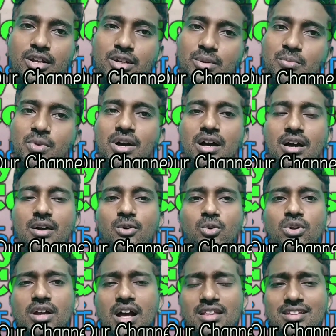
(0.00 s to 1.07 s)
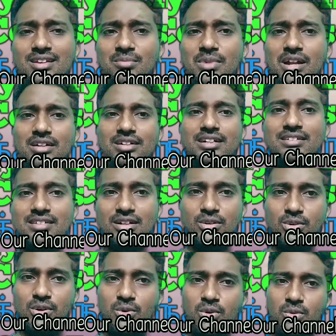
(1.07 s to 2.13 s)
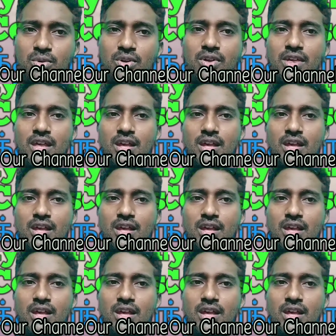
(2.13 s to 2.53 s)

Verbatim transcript: இன்னும் உங்களுக்கு அதிகமான டீட்டெயிலோட ஒரு